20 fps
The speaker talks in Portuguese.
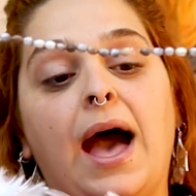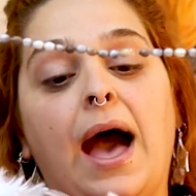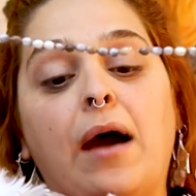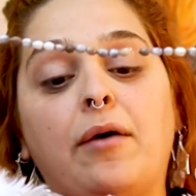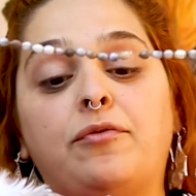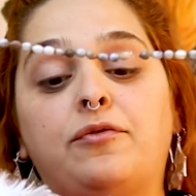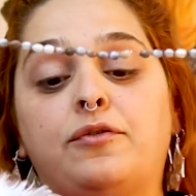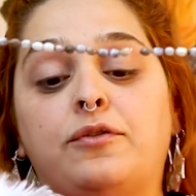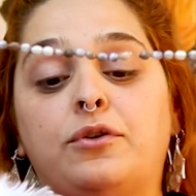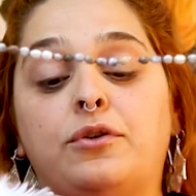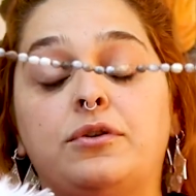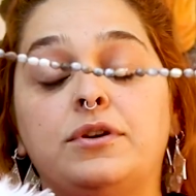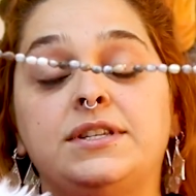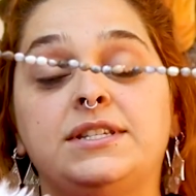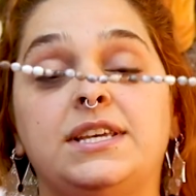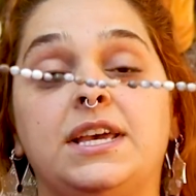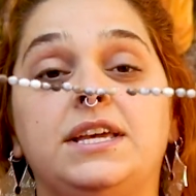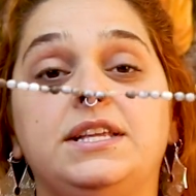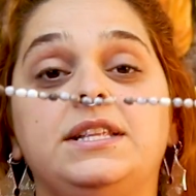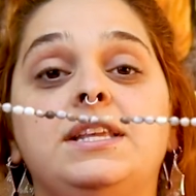a
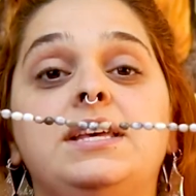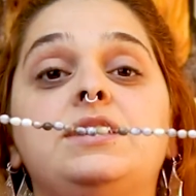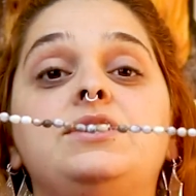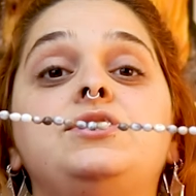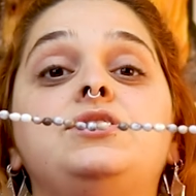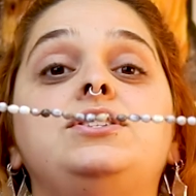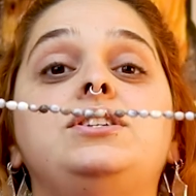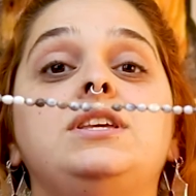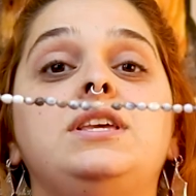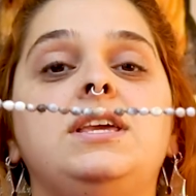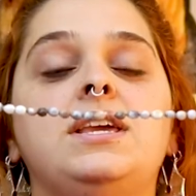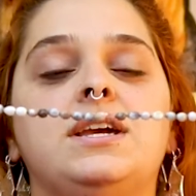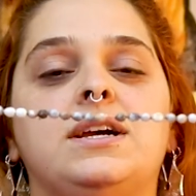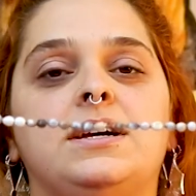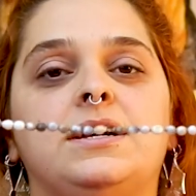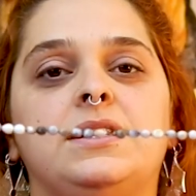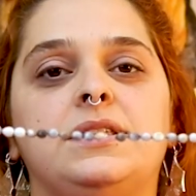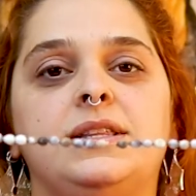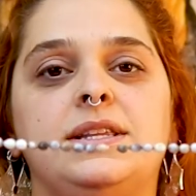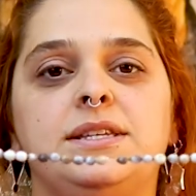força e a
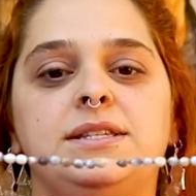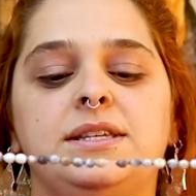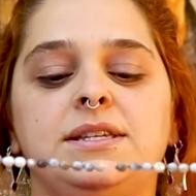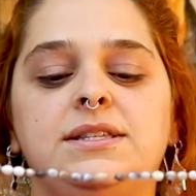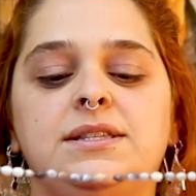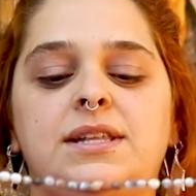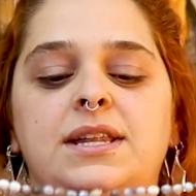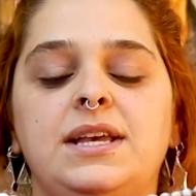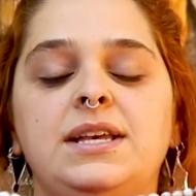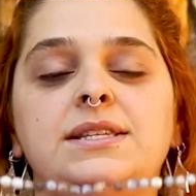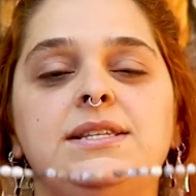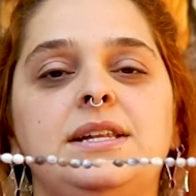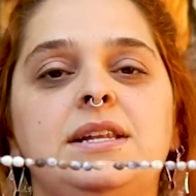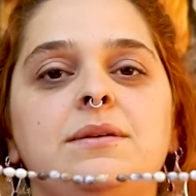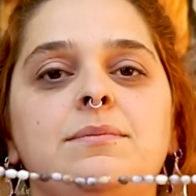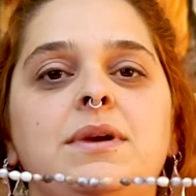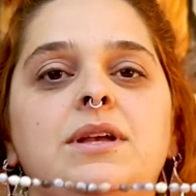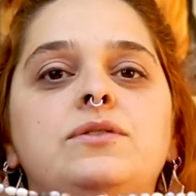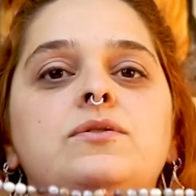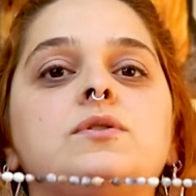energia desses três
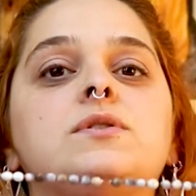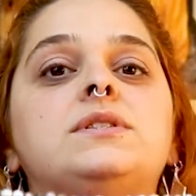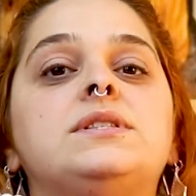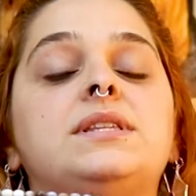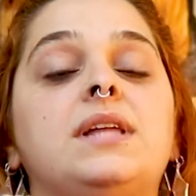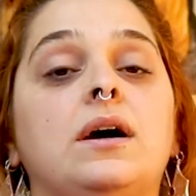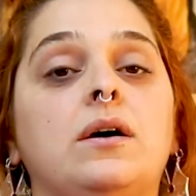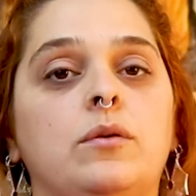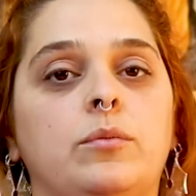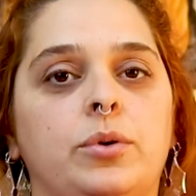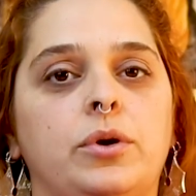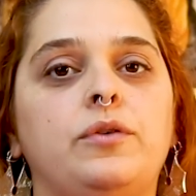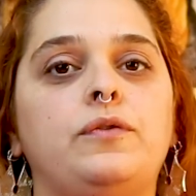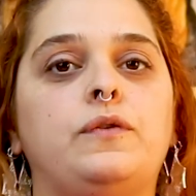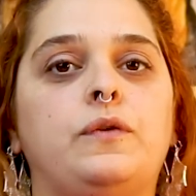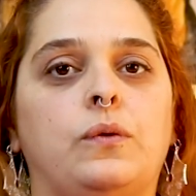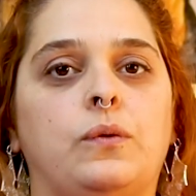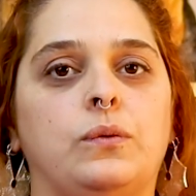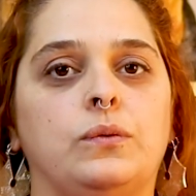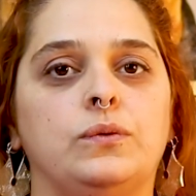elementos tão
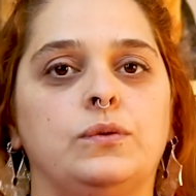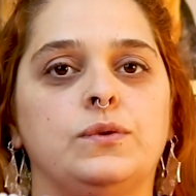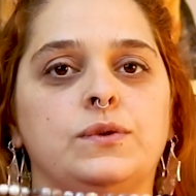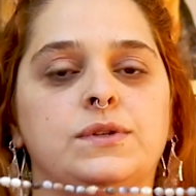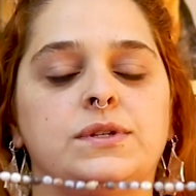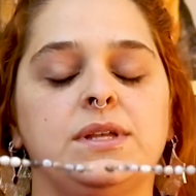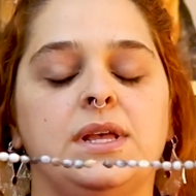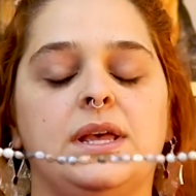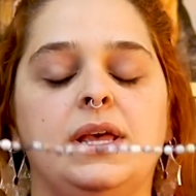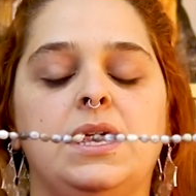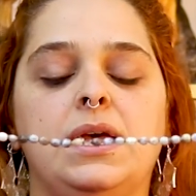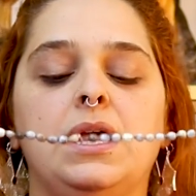profundos.